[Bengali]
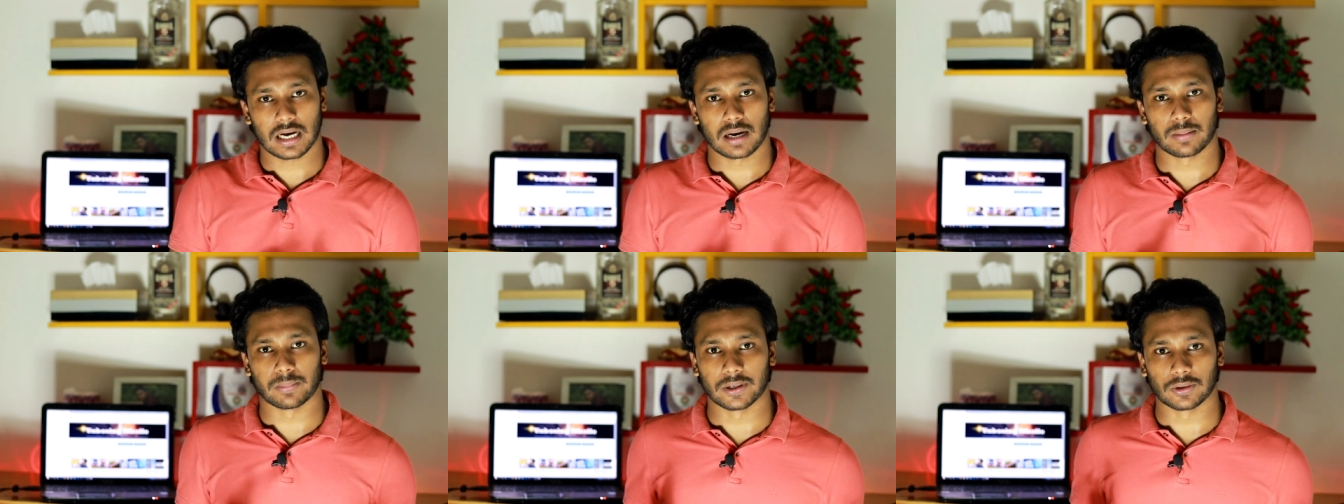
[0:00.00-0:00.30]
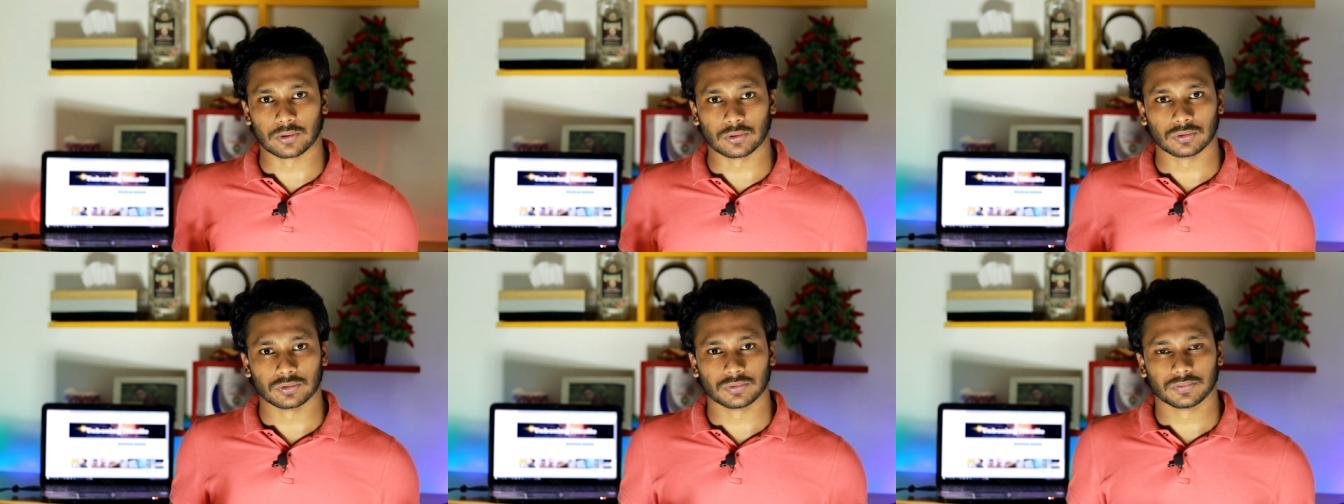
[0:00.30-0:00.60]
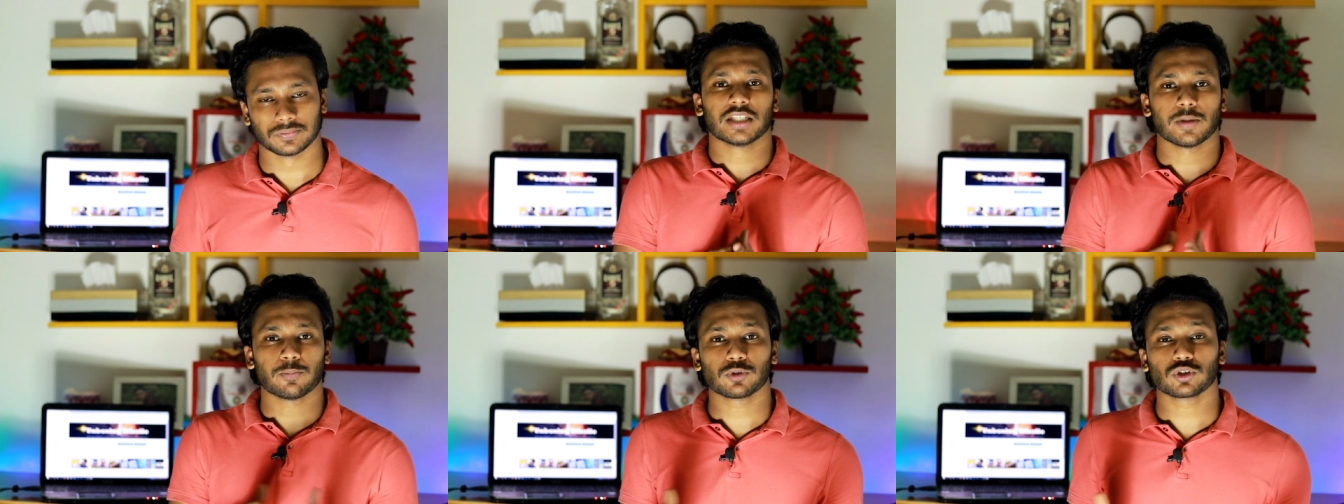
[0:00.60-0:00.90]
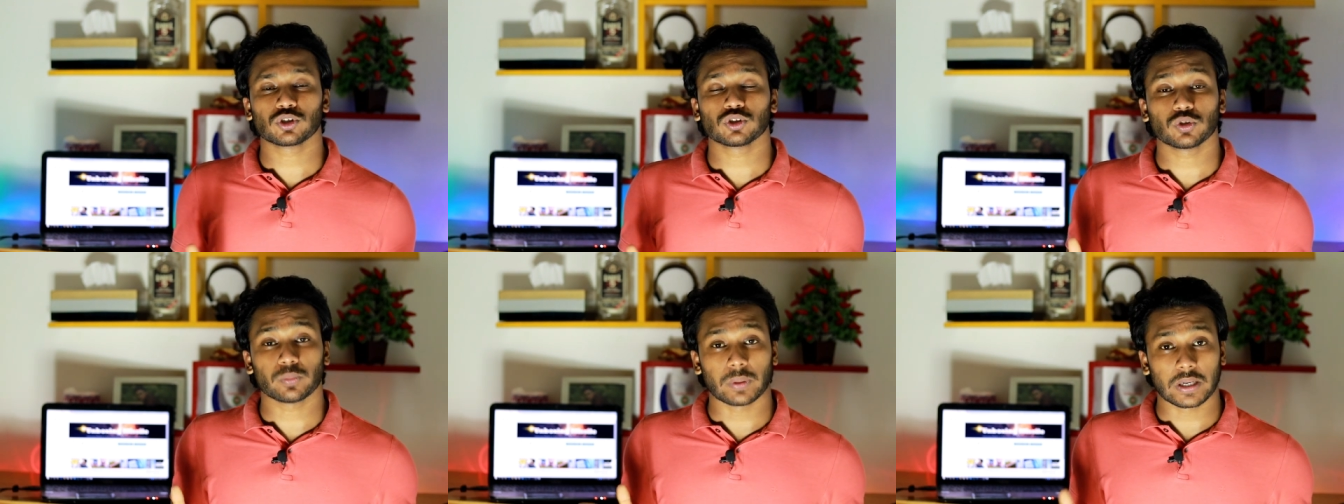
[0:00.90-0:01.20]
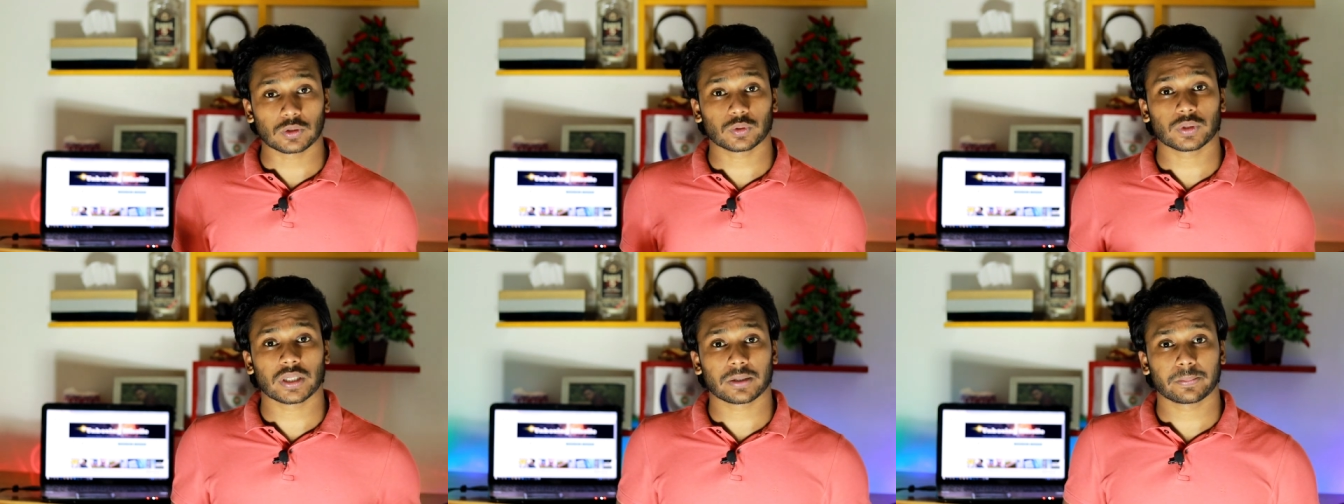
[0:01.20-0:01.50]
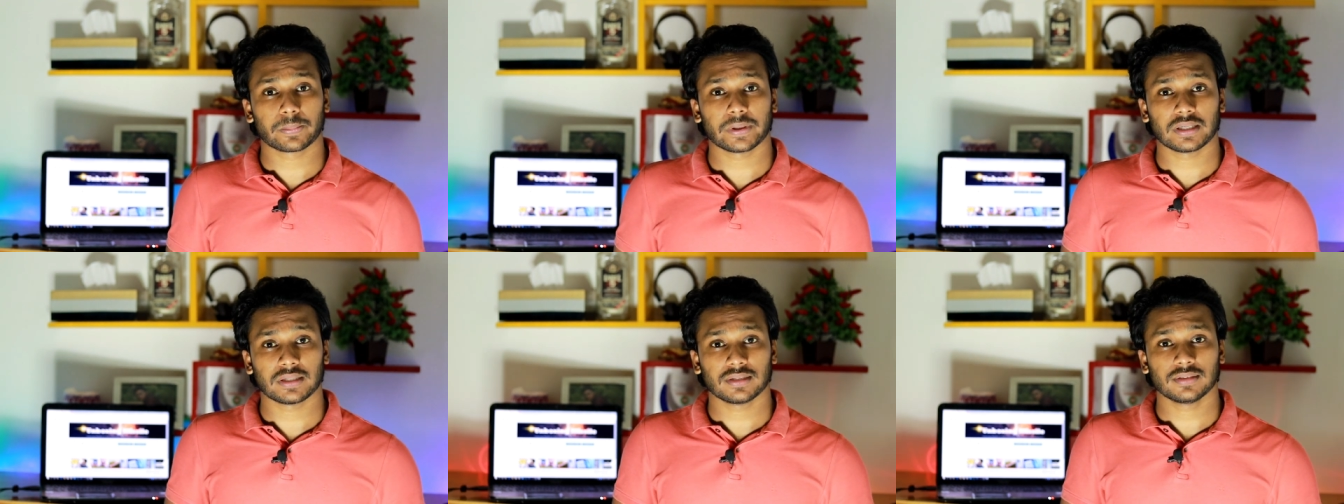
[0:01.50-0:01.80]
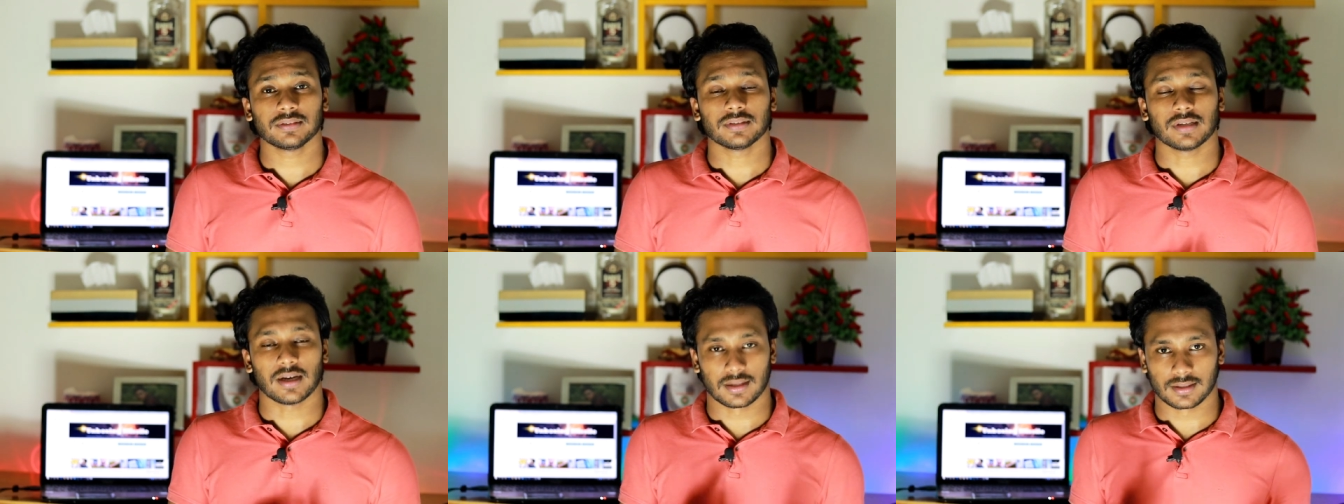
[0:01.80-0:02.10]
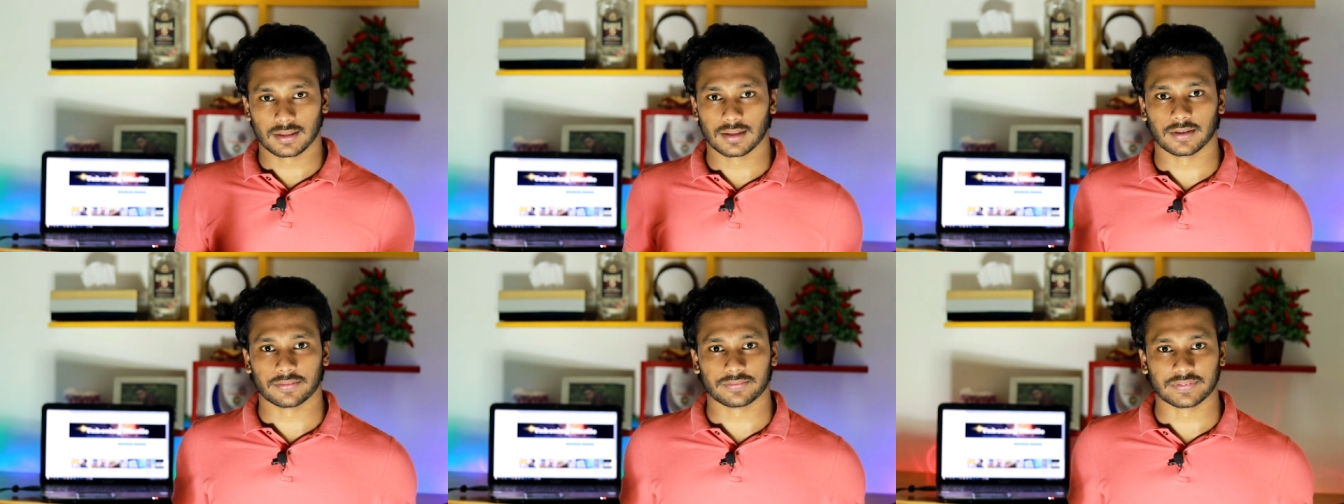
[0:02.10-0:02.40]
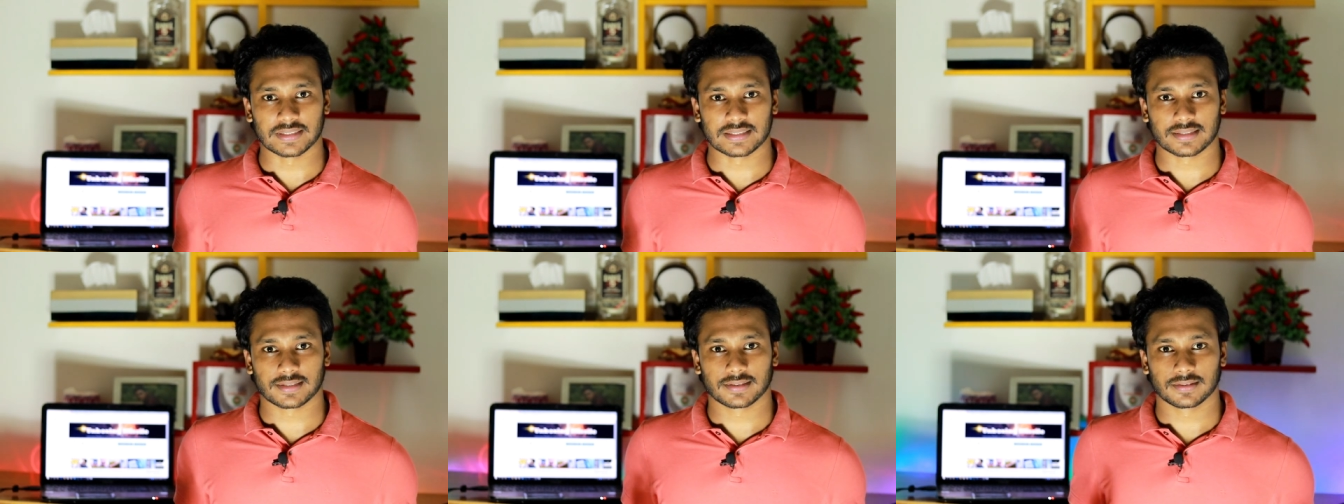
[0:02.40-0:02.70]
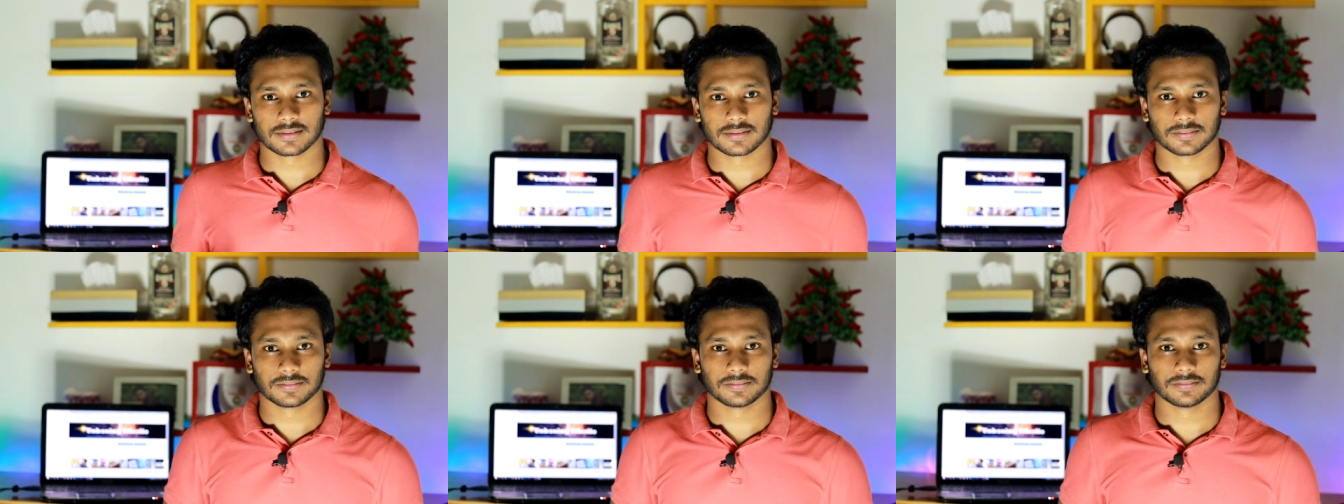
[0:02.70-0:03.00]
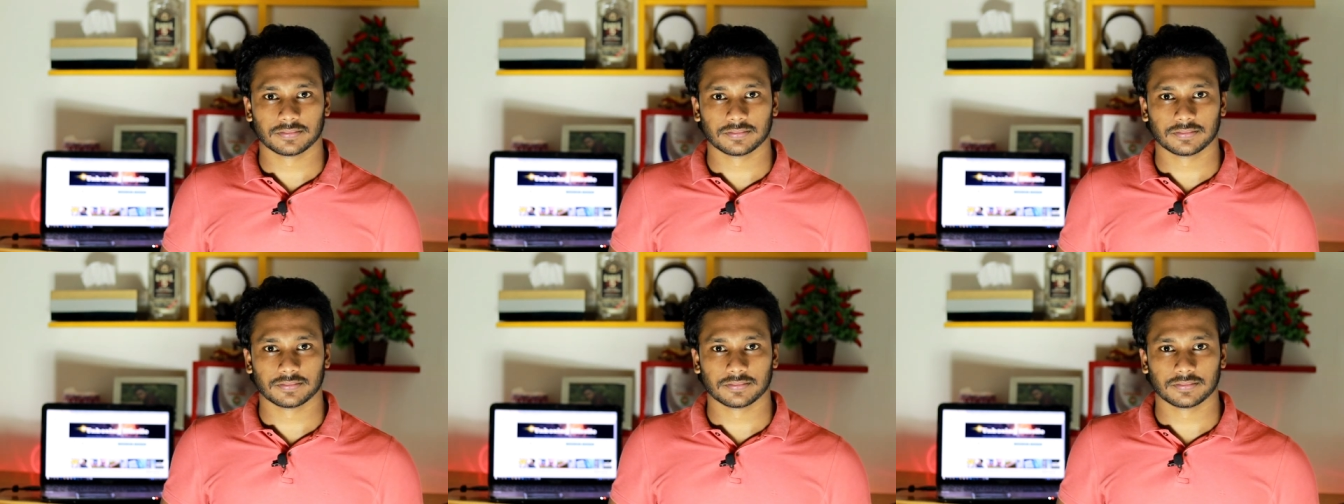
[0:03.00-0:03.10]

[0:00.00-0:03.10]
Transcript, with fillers: আবারও সে পর্যন্ত ভালো থাকবেন আল্লাহ হাফেজ